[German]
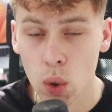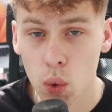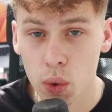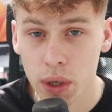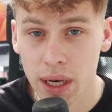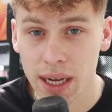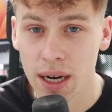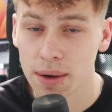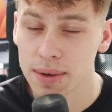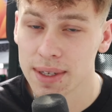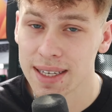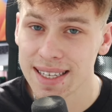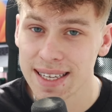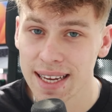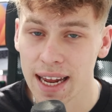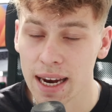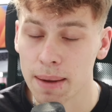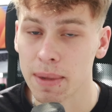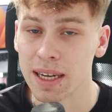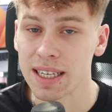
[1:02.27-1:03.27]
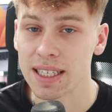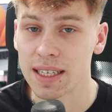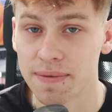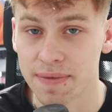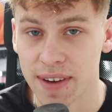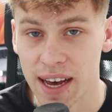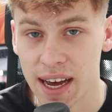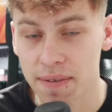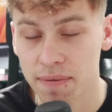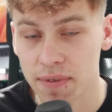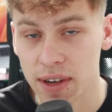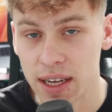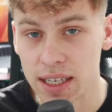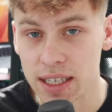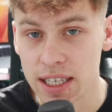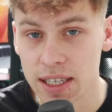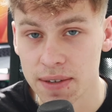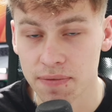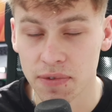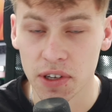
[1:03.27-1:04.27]
Und genau diese Elemente werden wir in
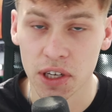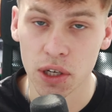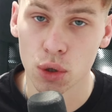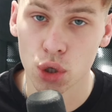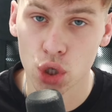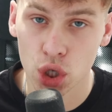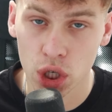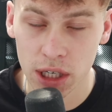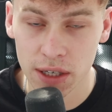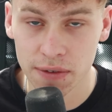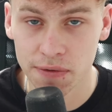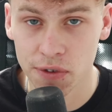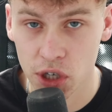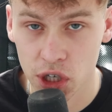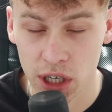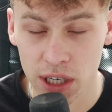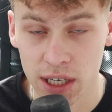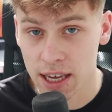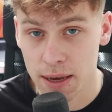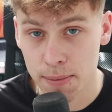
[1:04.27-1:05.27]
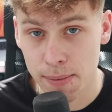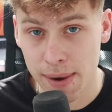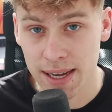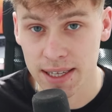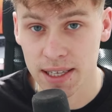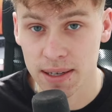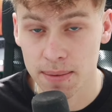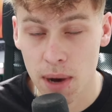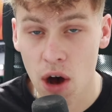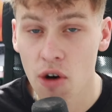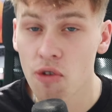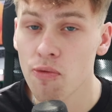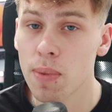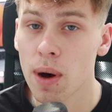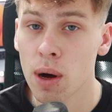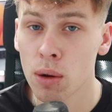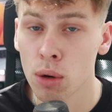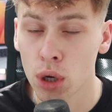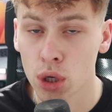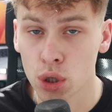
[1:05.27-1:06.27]
diesem Video Schritt für Schritt gemeinsam
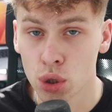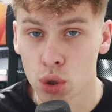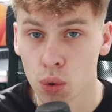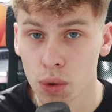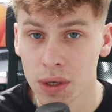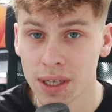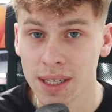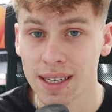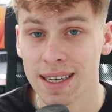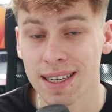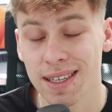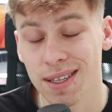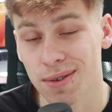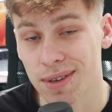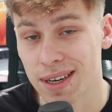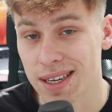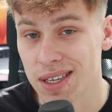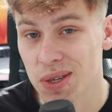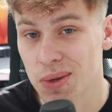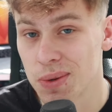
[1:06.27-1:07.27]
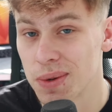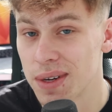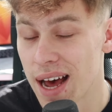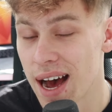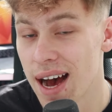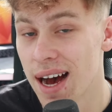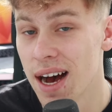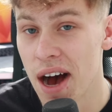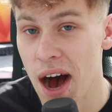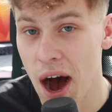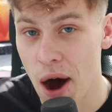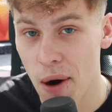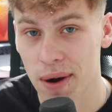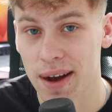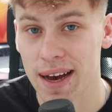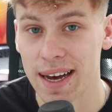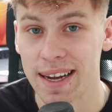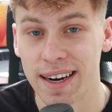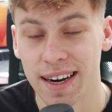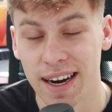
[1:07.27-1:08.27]
aufbauen und durchgehen, sodass du da auch
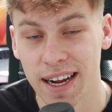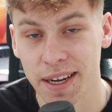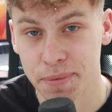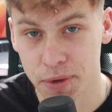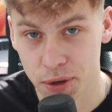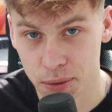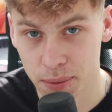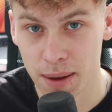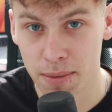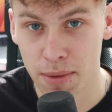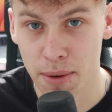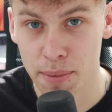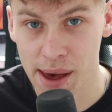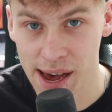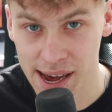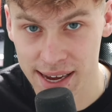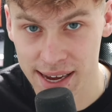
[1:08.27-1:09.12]
keinerlei Probleme mehr